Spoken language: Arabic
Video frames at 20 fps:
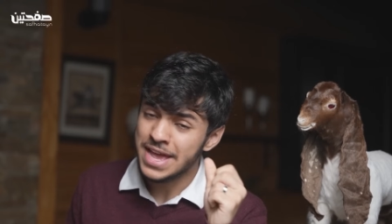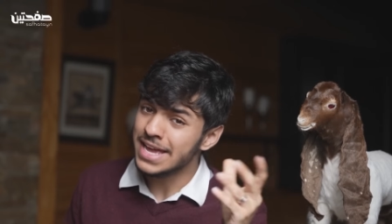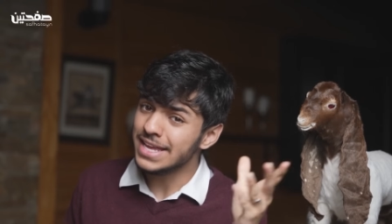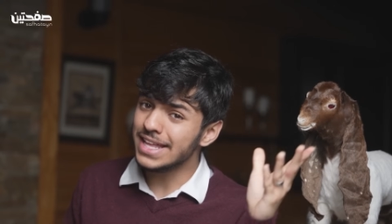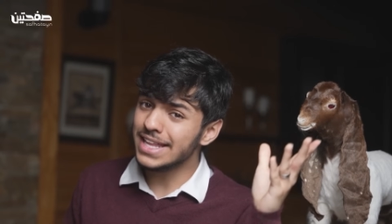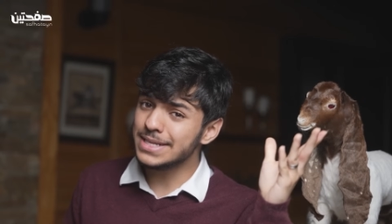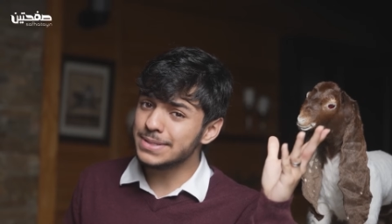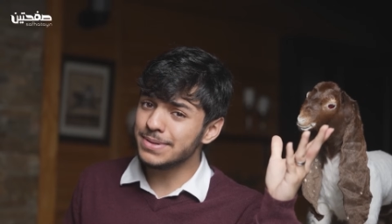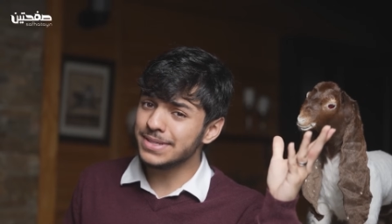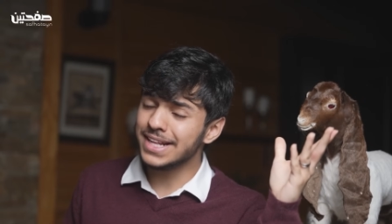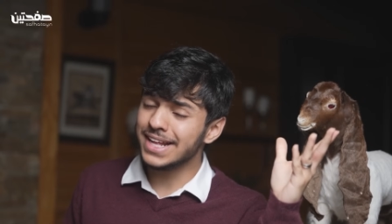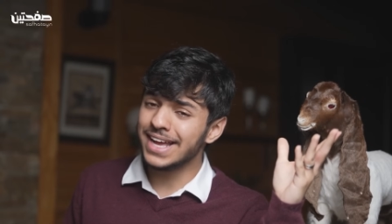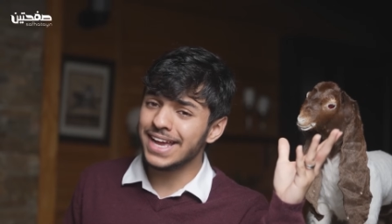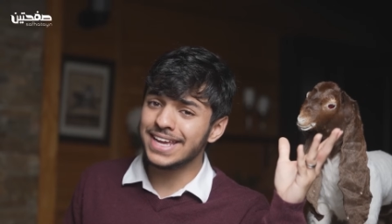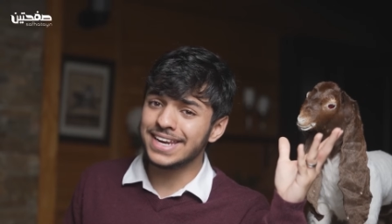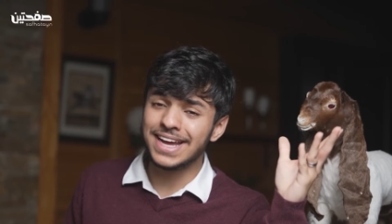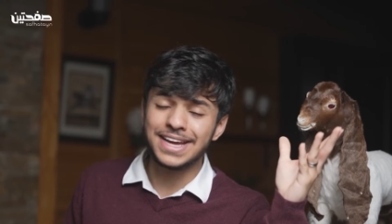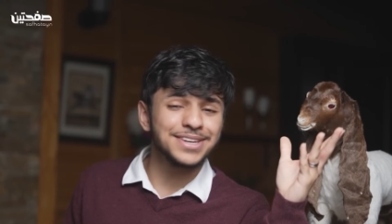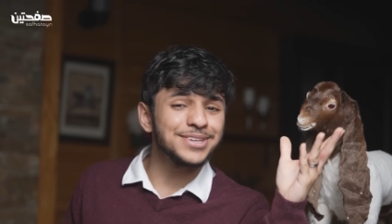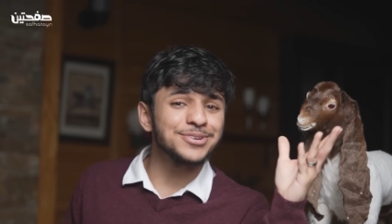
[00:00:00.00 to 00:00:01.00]
يلا يا جماعه
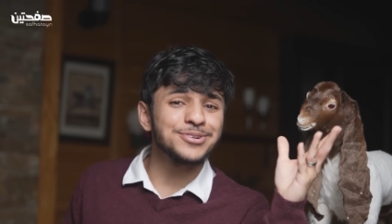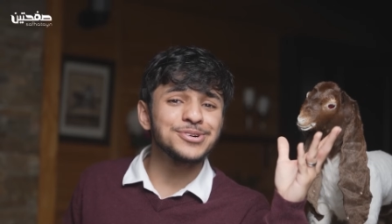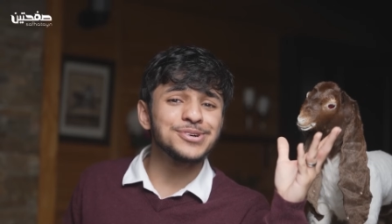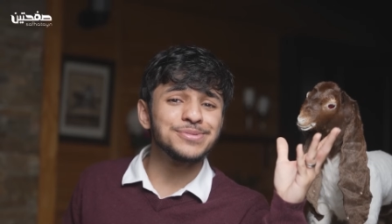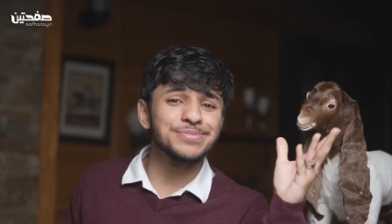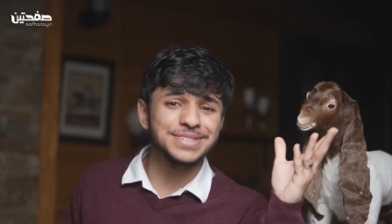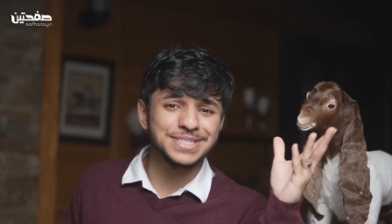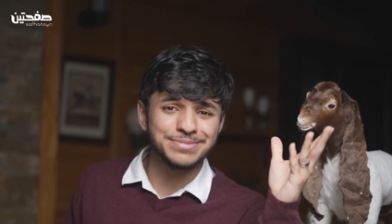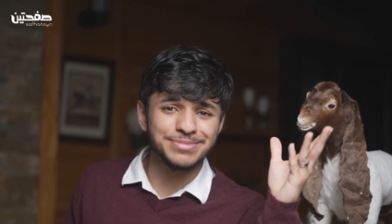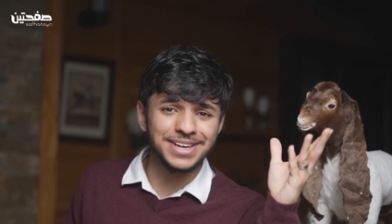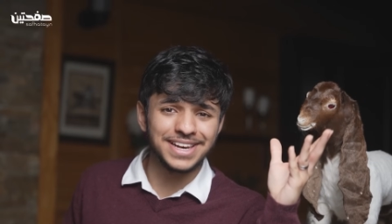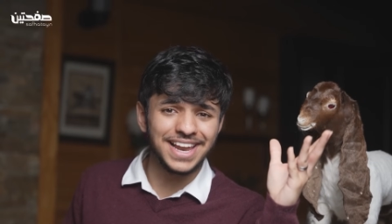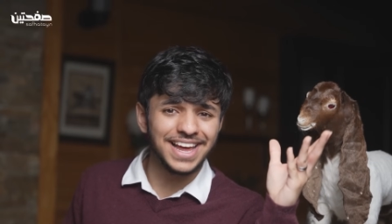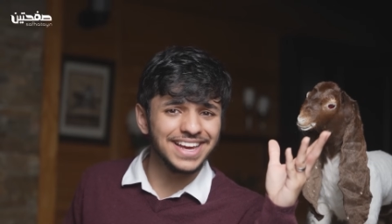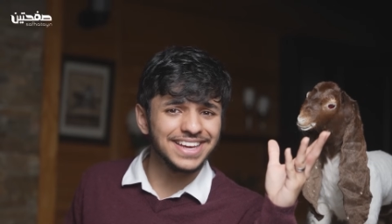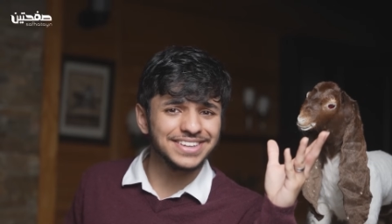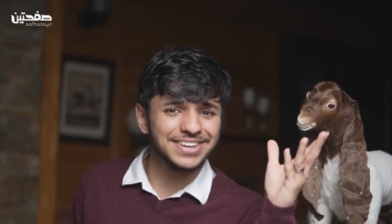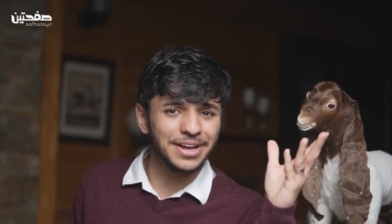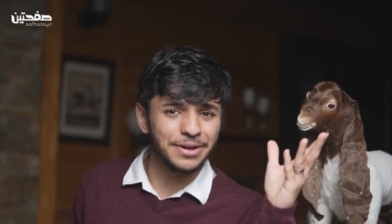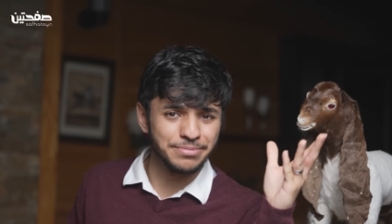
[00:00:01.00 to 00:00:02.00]
الخير خلينا نقول بسم
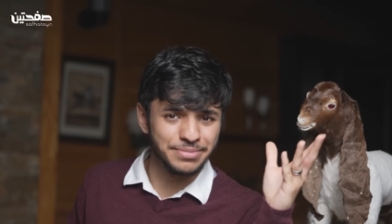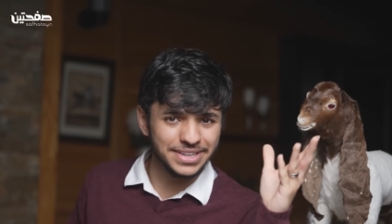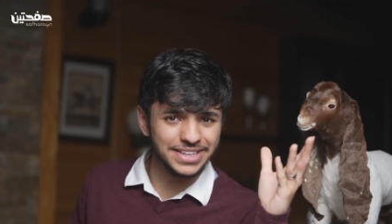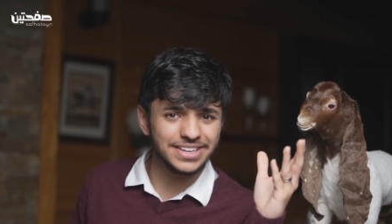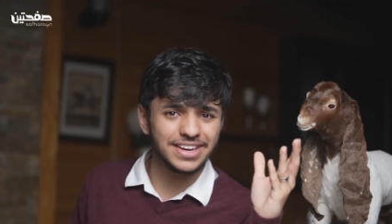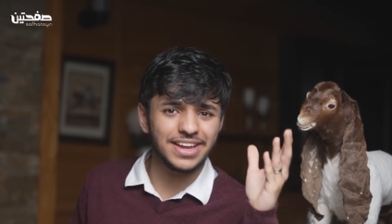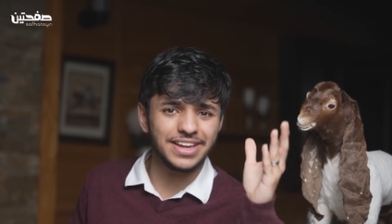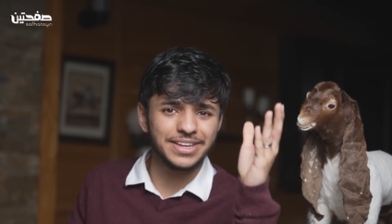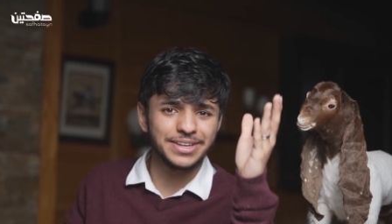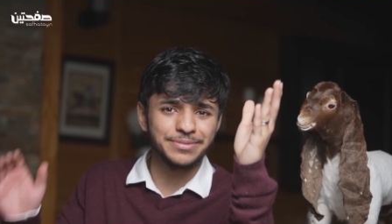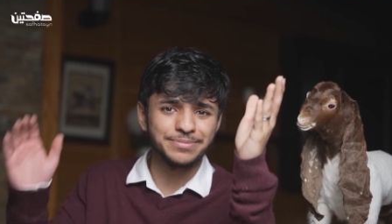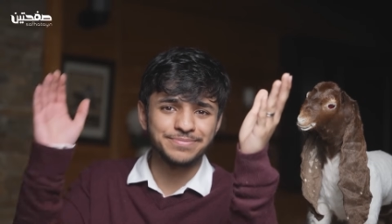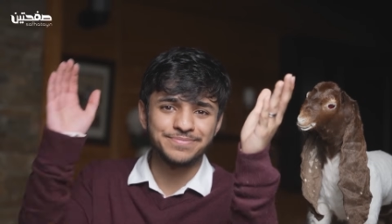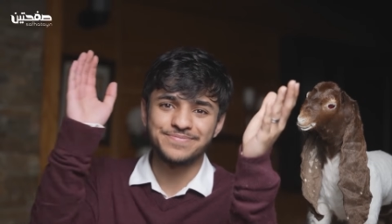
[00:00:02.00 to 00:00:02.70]
الله الرحمن الرحيم